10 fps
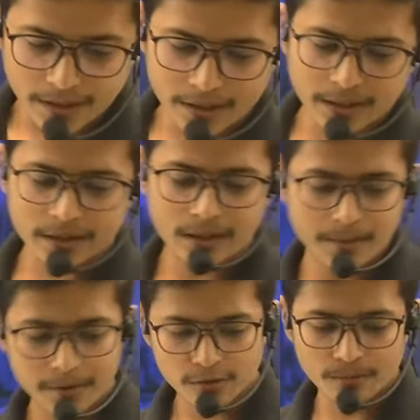देख लेते हैं
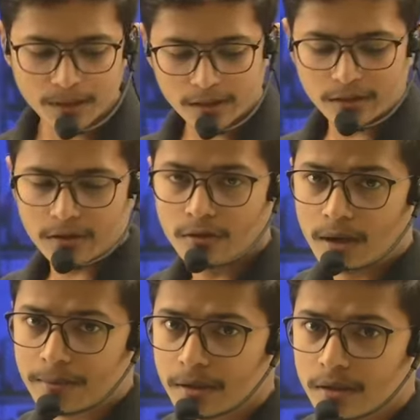मैं जूम कर देता हूं
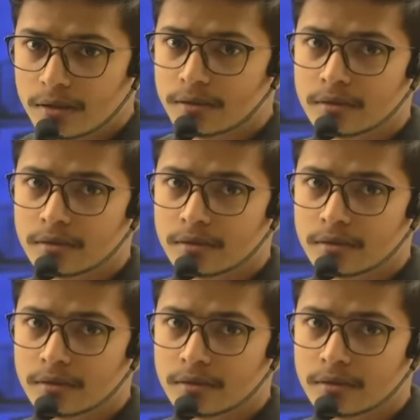आपके लिए